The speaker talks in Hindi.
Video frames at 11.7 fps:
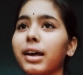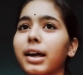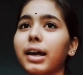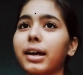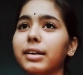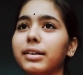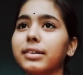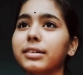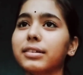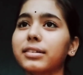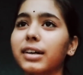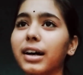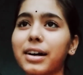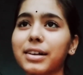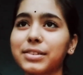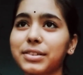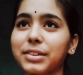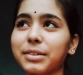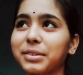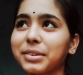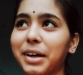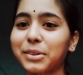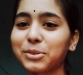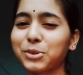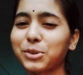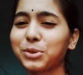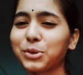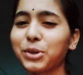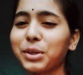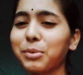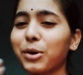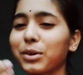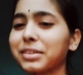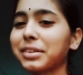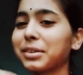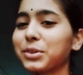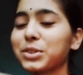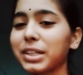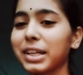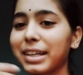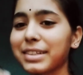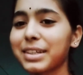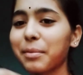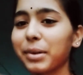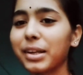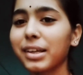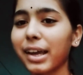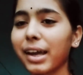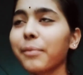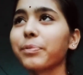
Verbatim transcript: एंड uh, आज रात को थोड़ी बहुत कुछ एक्स्ट्रा मीनिंग है